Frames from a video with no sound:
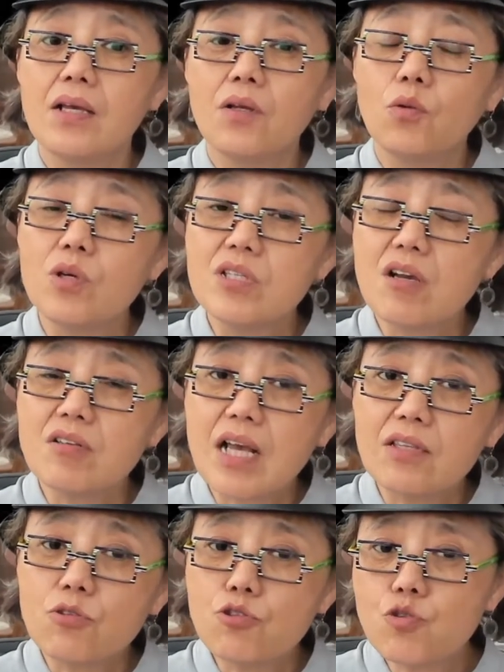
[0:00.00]
罗校
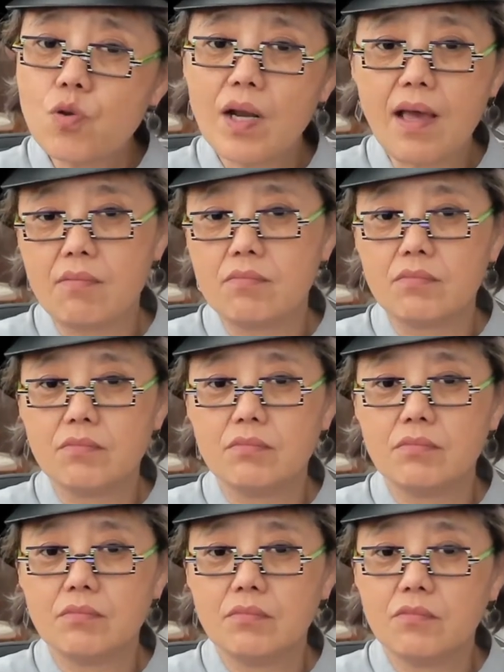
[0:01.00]
长就说了，
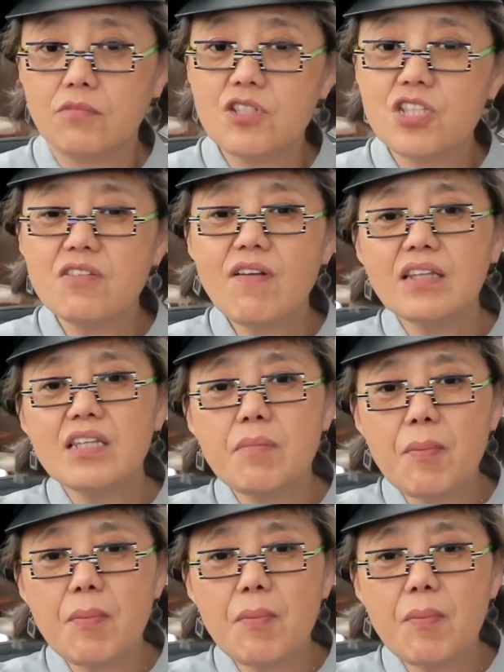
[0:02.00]
我希望